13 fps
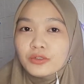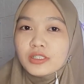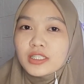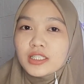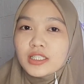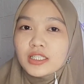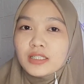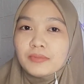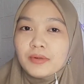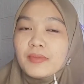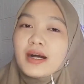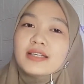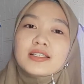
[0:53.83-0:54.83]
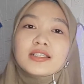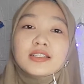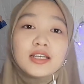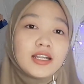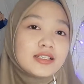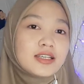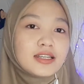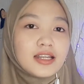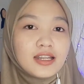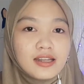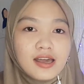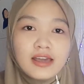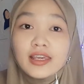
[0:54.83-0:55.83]
di pembahasan tentang
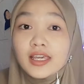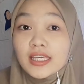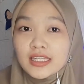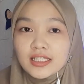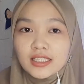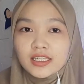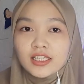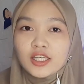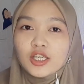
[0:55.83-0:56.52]
reksadana yang ini